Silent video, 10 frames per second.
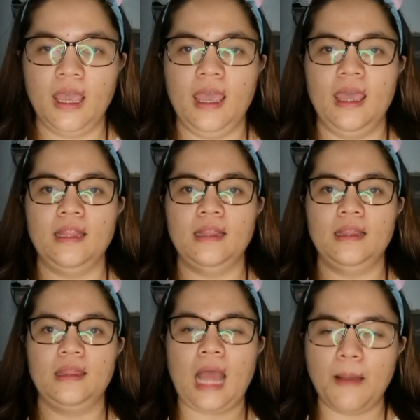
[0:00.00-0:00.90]
and
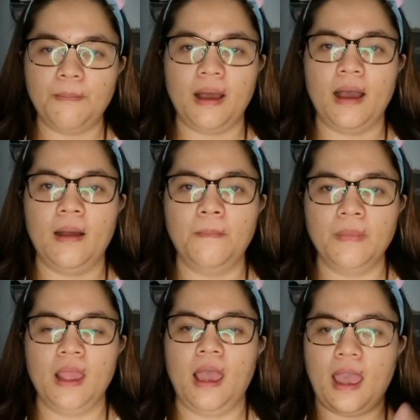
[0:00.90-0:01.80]
tapa,
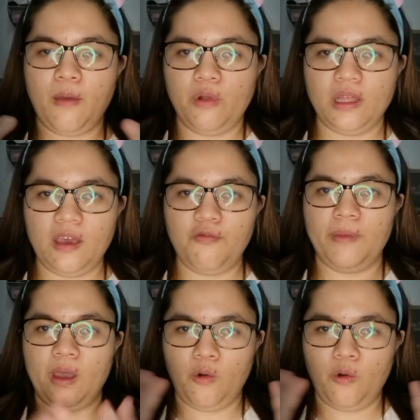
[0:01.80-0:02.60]
I will give my